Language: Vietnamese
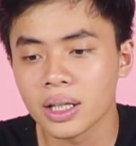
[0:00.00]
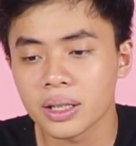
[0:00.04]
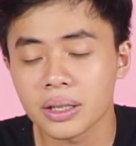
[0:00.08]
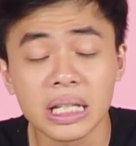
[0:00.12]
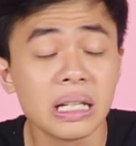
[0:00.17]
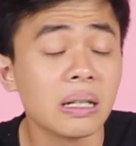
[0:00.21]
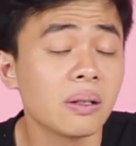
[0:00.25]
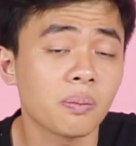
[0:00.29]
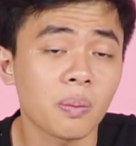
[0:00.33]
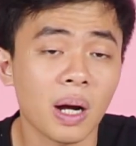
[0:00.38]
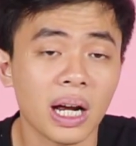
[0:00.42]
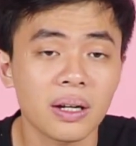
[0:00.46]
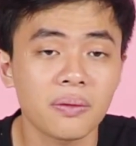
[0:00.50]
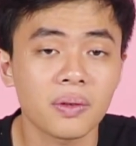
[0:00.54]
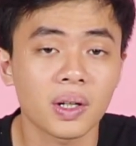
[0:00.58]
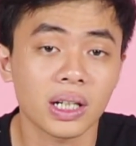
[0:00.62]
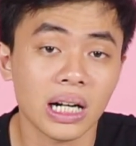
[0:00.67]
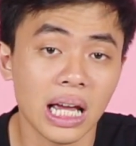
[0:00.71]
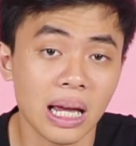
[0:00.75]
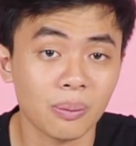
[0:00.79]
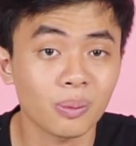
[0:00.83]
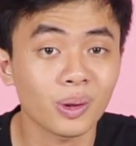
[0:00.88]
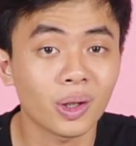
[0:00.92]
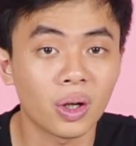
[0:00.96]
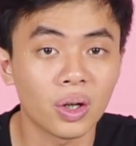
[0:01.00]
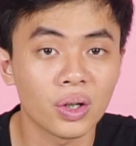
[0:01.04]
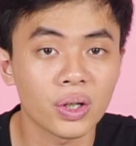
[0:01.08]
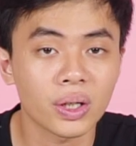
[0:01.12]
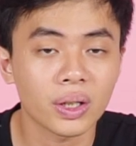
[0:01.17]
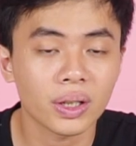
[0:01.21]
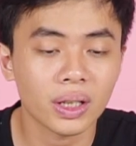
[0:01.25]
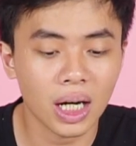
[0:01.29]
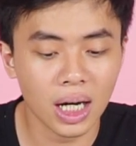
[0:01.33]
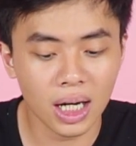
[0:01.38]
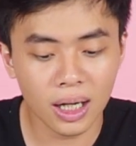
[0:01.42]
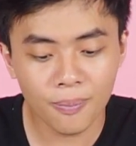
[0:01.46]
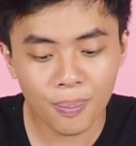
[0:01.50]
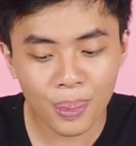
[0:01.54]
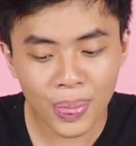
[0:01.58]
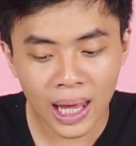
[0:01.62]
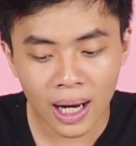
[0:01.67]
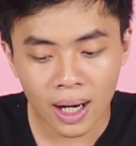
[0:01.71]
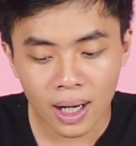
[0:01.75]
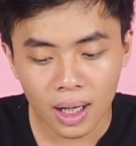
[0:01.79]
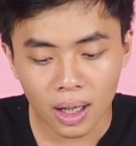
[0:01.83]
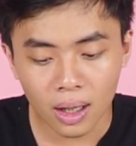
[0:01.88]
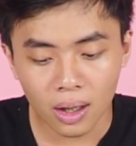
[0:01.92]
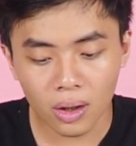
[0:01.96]
nhìn máy vẫn đẹp thôi đó
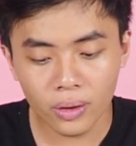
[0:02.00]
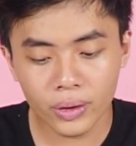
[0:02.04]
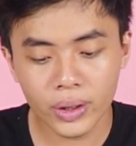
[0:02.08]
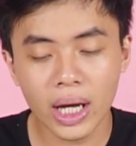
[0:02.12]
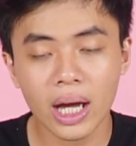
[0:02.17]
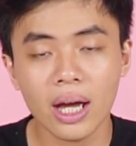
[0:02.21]
Ok